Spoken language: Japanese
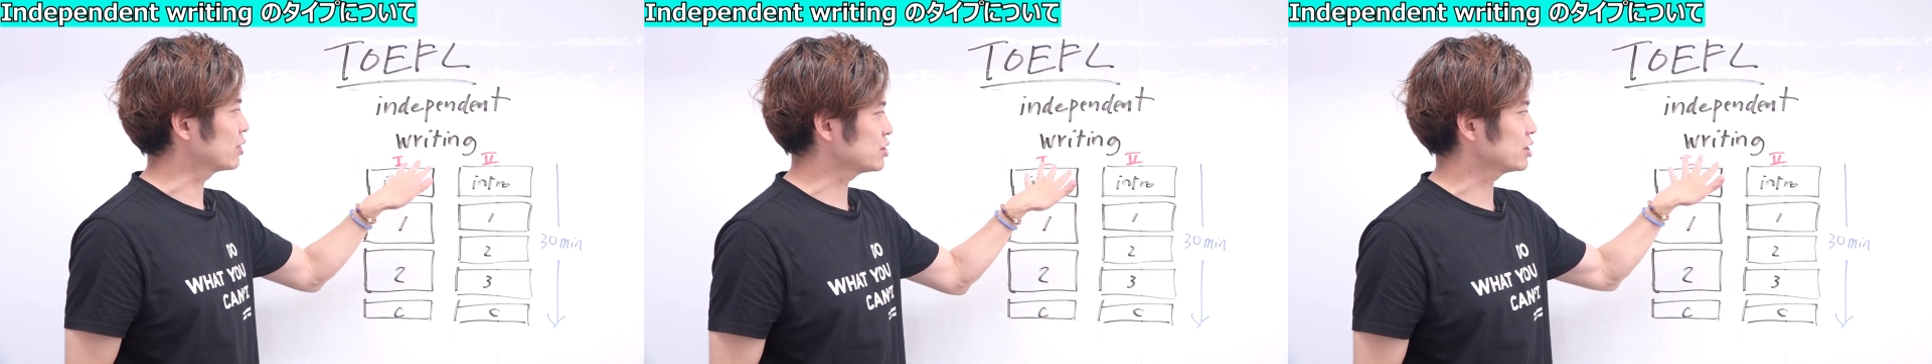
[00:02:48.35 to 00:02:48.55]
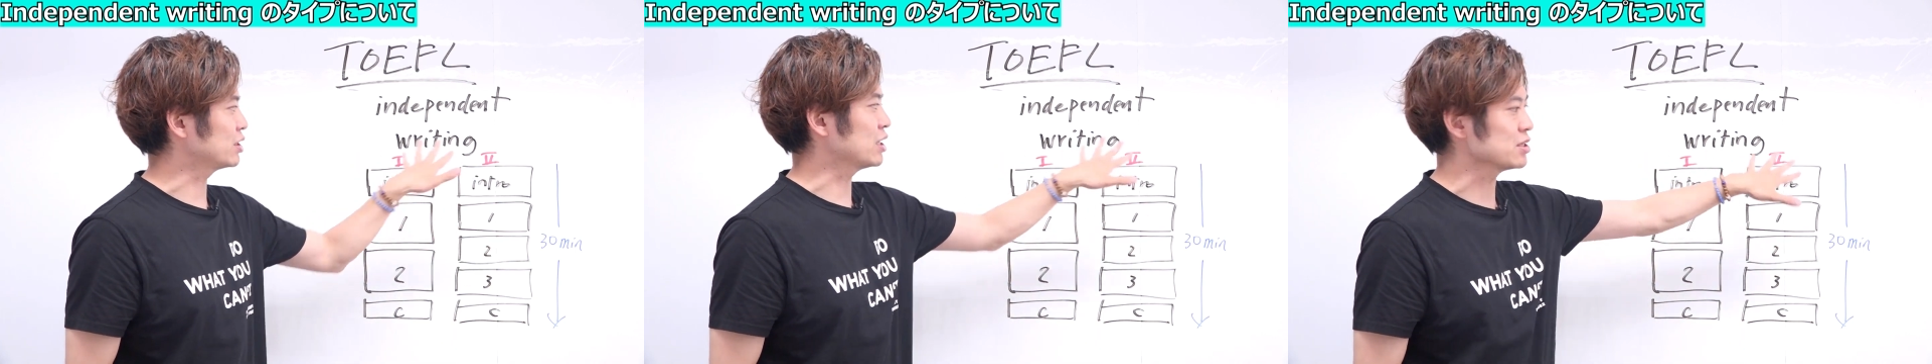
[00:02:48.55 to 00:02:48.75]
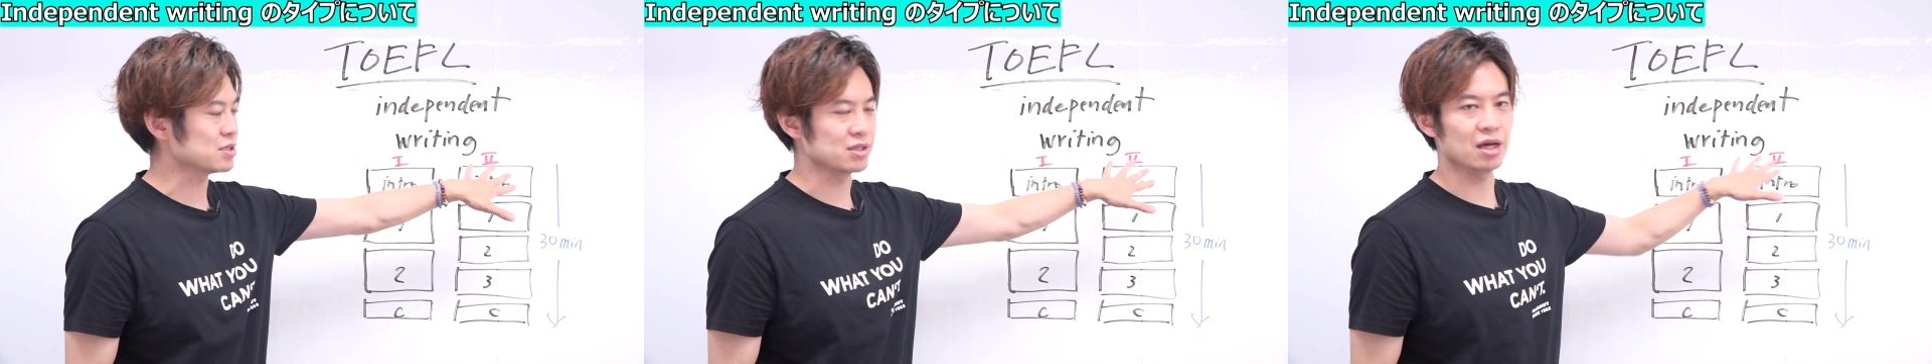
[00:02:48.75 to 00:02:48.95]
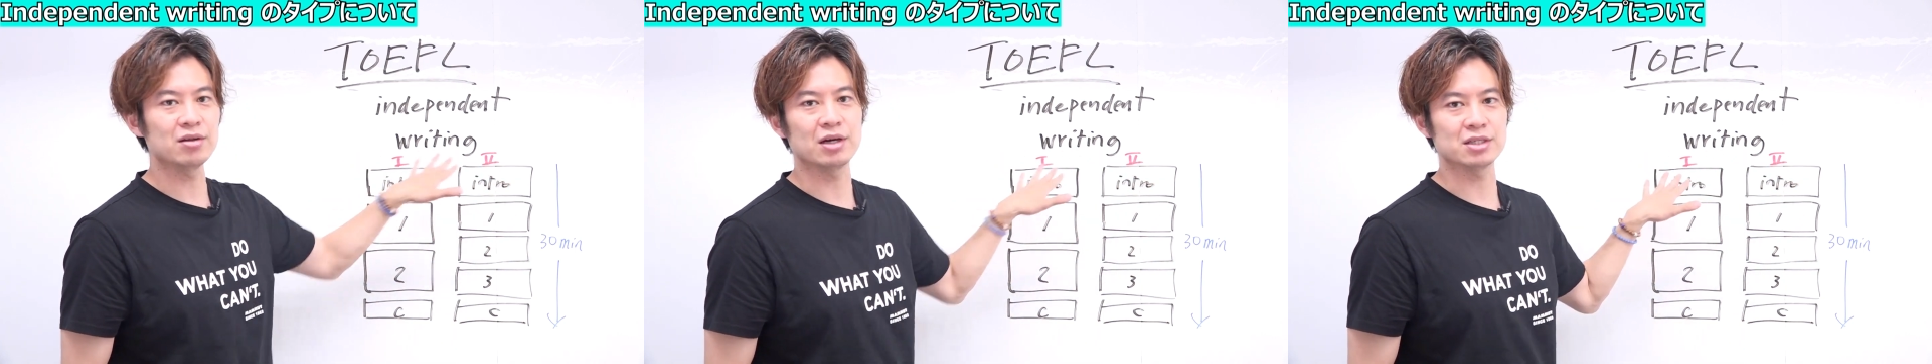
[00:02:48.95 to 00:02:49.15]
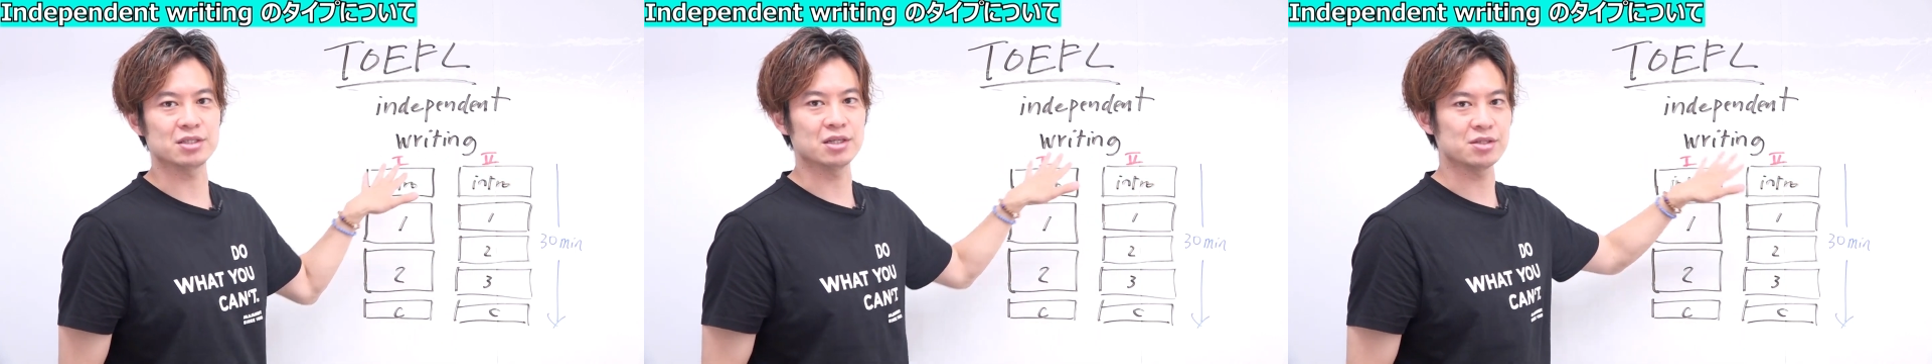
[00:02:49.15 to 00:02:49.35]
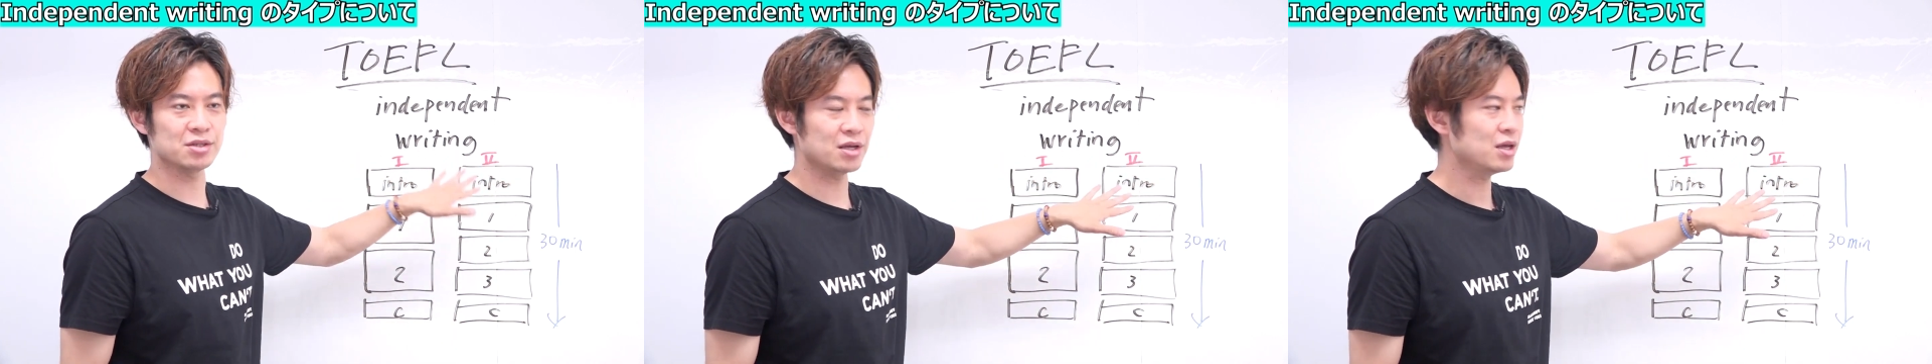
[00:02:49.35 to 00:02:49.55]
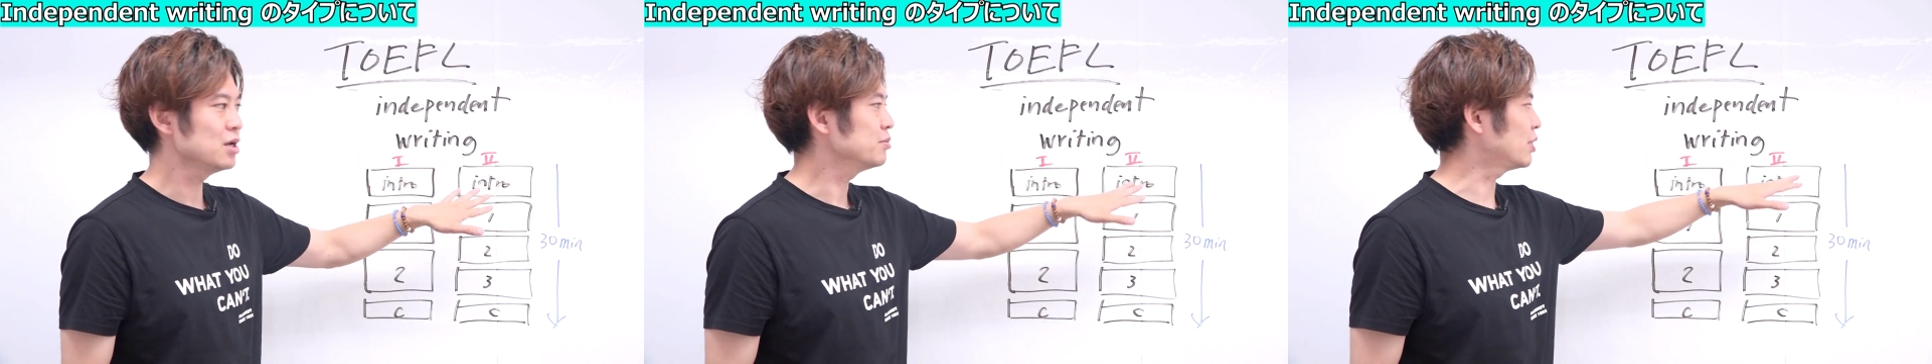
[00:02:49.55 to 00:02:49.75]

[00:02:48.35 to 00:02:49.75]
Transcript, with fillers: 同じの点数になるはずなんですね。